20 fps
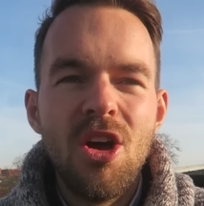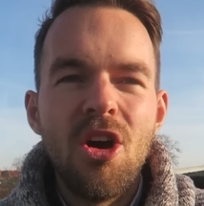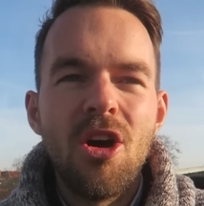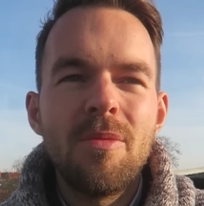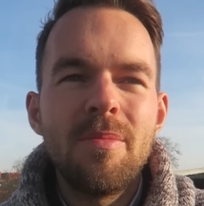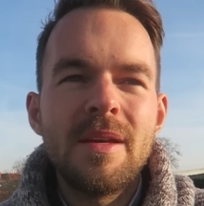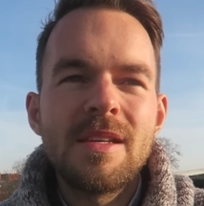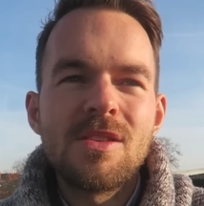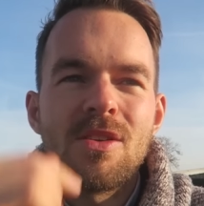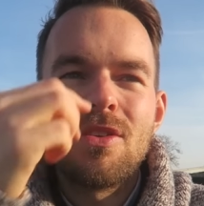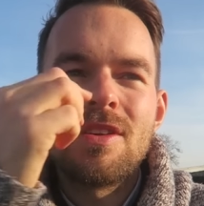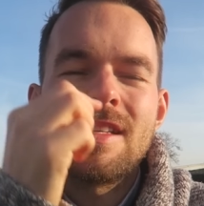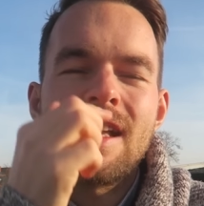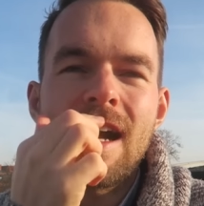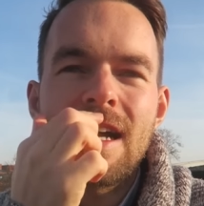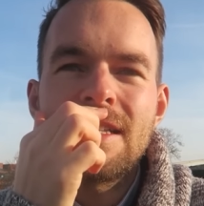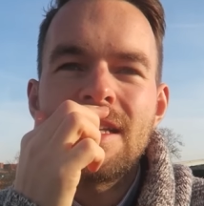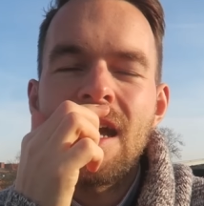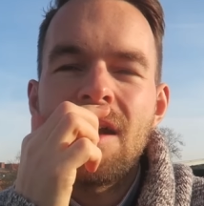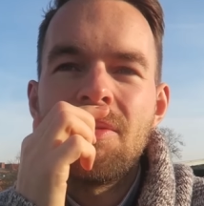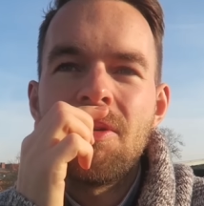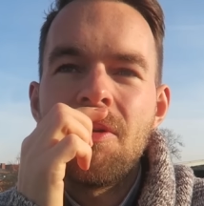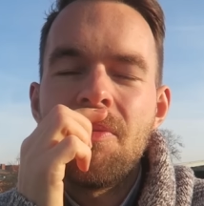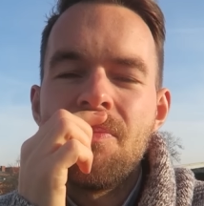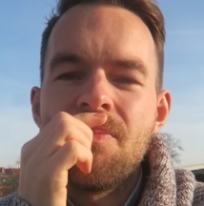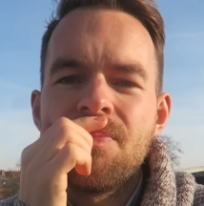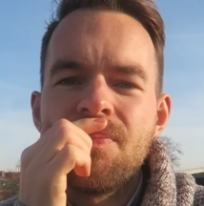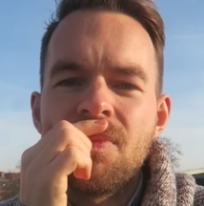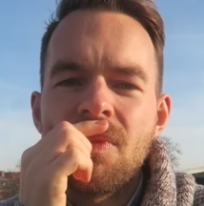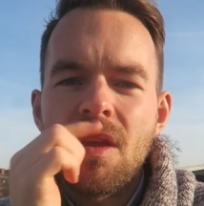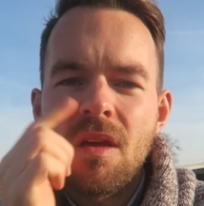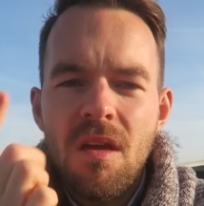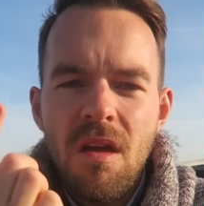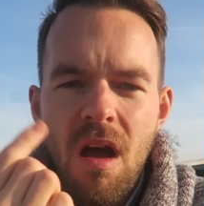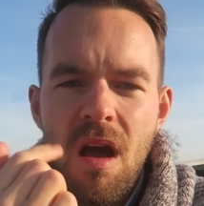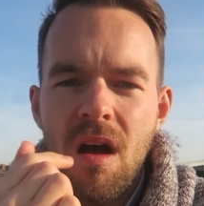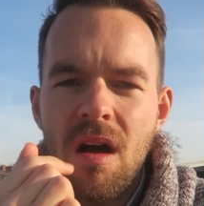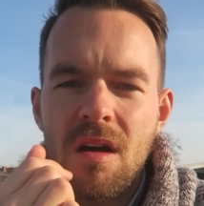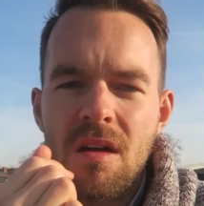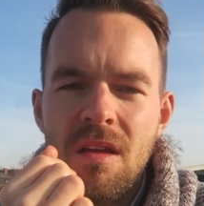und mir so gesagt habe,
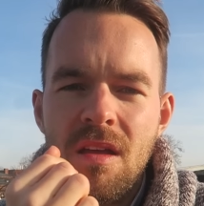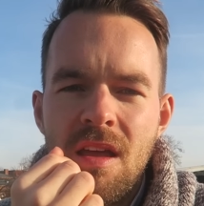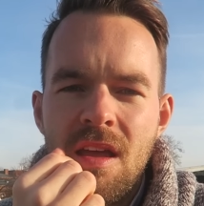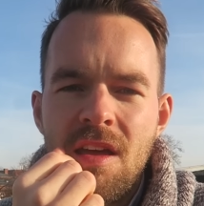ja,